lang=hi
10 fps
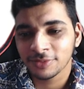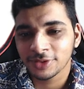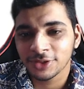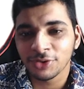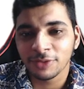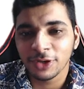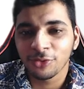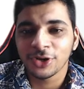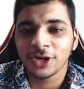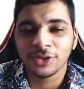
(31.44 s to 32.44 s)
क्योंकि मैं
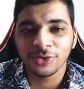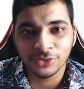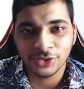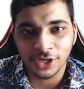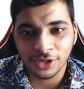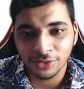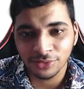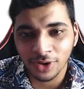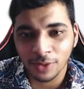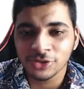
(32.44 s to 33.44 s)
कोटक न्यू यूज़ कर रहा
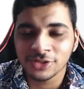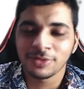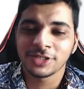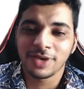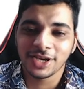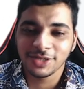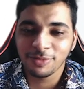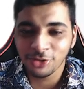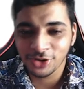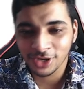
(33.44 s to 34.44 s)
हूँ आपको समझ में आएगा जब
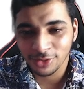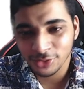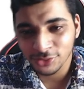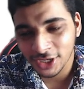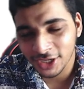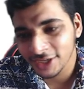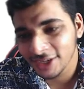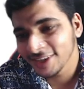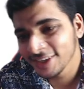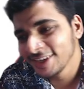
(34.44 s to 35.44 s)
आप कोटक न्यू यूज़
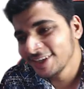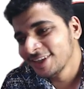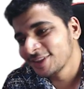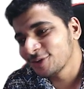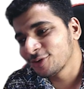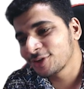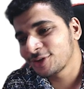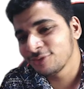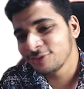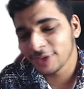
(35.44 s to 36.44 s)
करेंगे तो
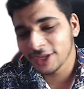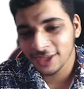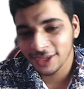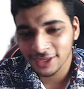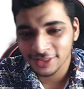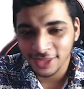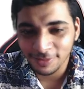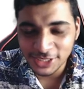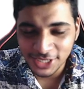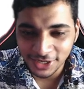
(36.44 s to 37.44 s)
क्यों मैंने ये इतना
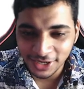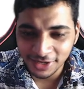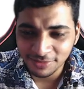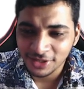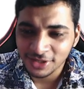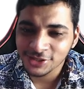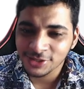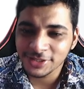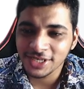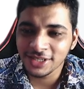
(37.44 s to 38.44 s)
ही पैसा रखा है
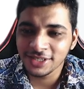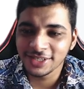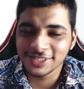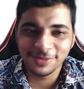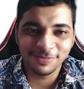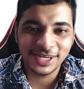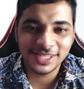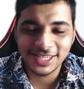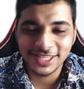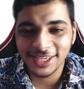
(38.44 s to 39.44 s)
सो बेसिकली सिंपल
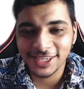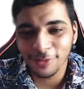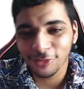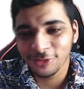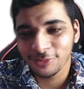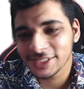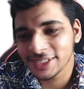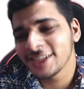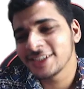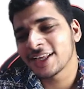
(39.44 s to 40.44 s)
रीज़न ये है कि आपको
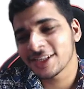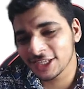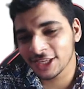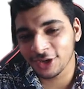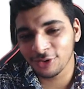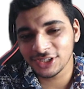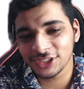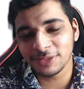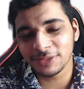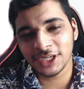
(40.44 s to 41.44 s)
बेसिकली ज़्यादा से ज़्यादा क्या होगा
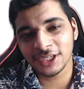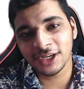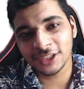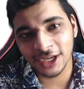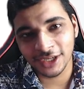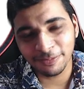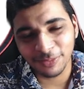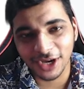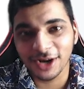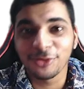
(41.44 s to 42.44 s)
चार्ज बचा हजार जाएंगे
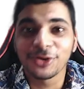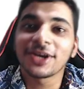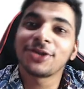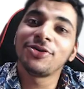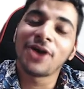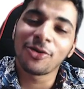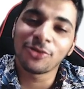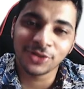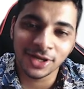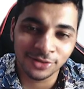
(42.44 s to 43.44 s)
अगर कोटक न्यू डाउन
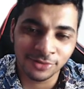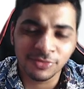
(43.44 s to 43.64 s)
होता है तो